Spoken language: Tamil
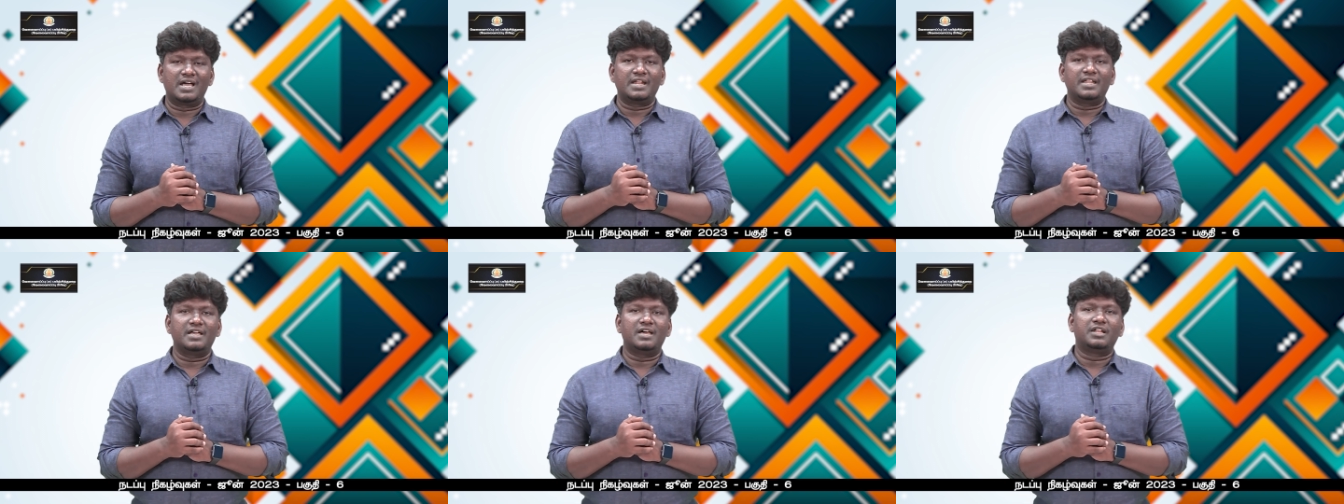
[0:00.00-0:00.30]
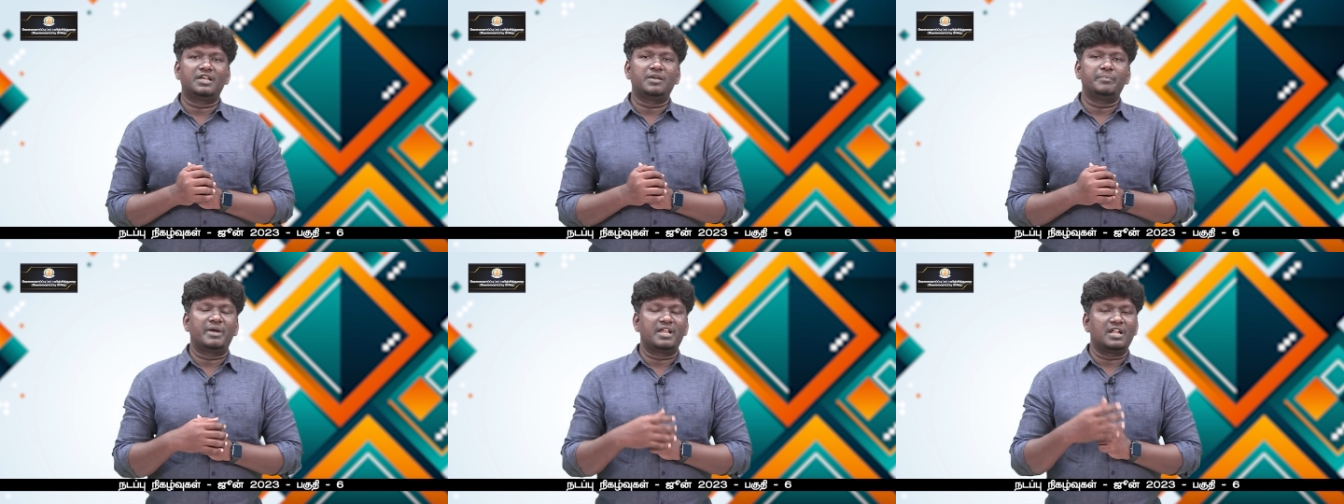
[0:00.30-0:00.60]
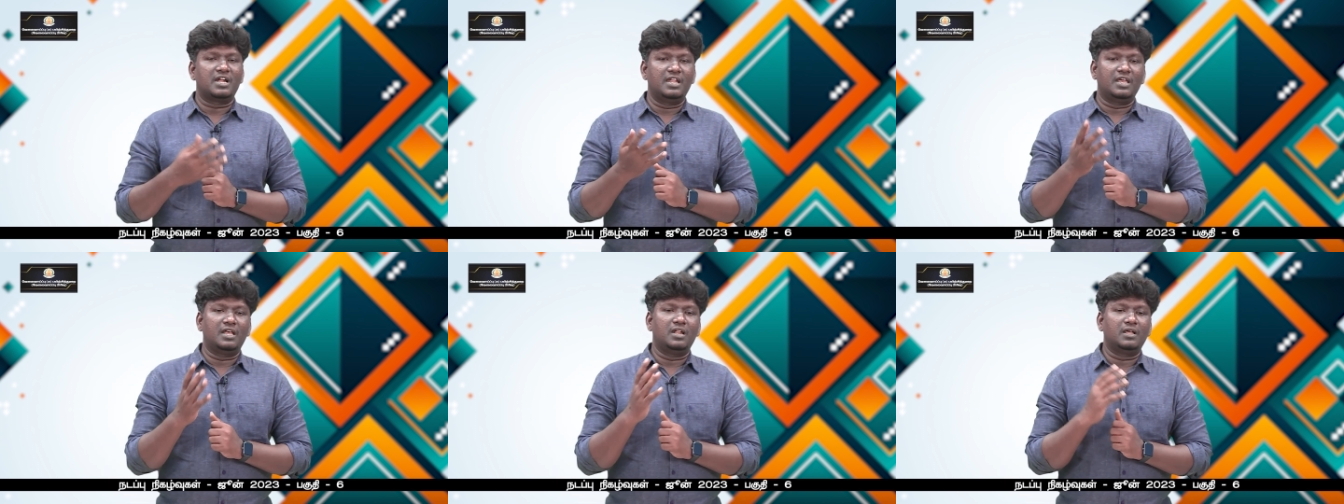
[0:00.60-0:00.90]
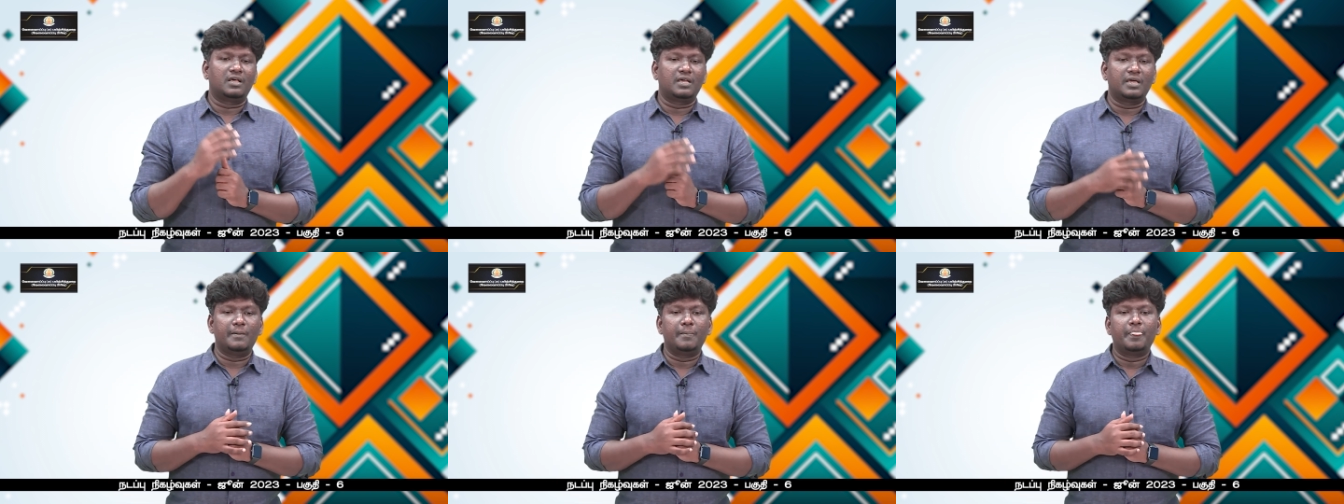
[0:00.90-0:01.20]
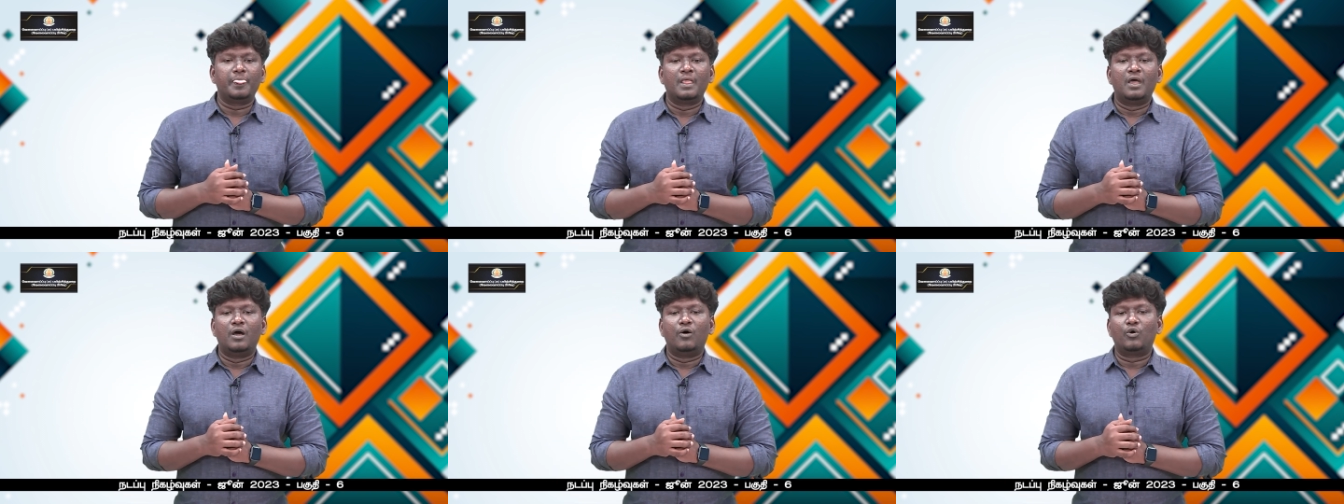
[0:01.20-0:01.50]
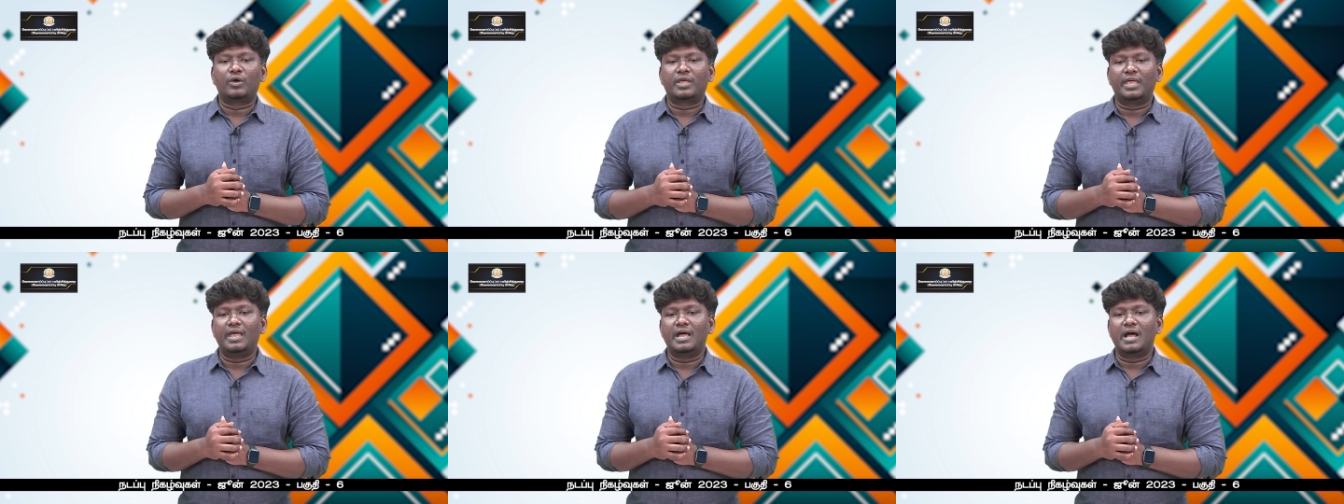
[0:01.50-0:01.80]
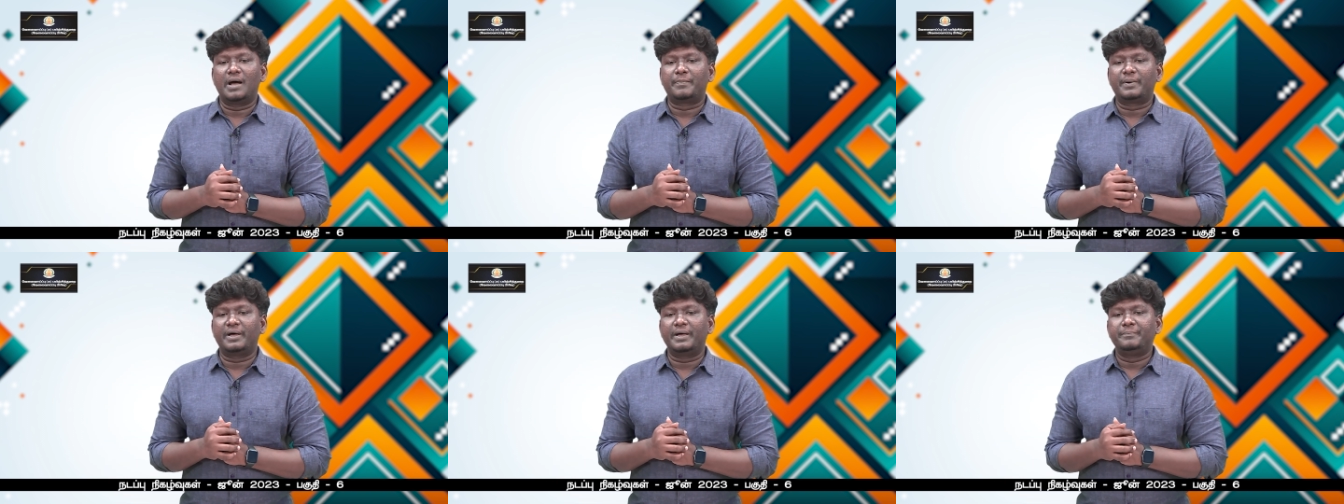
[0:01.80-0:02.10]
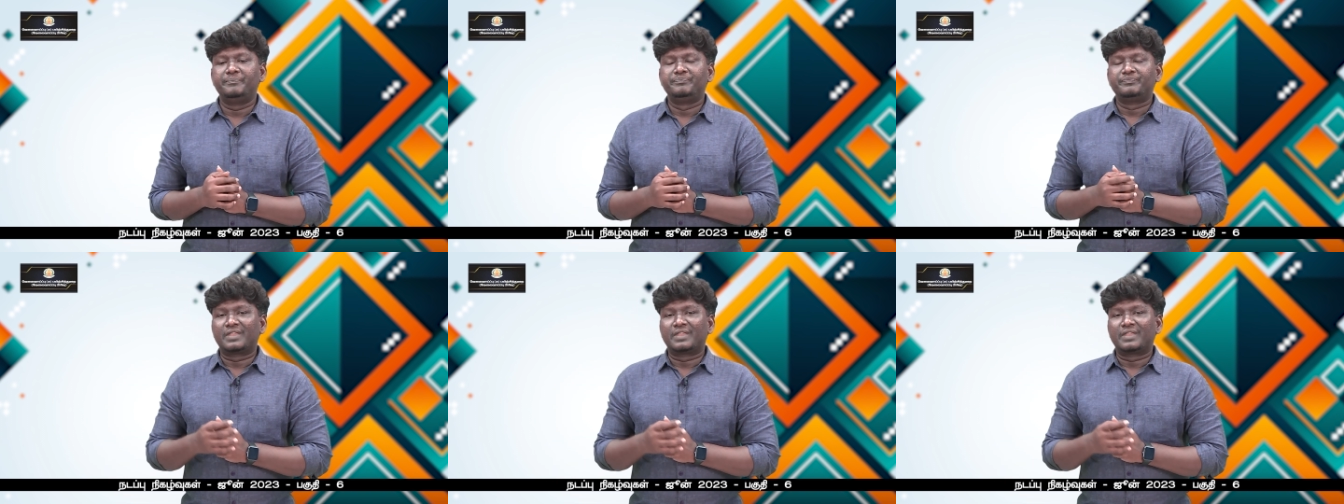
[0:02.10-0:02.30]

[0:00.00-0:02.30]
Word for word: யார் யாருக்கு பயனாளிகளுக்கு ஓகே அப்போ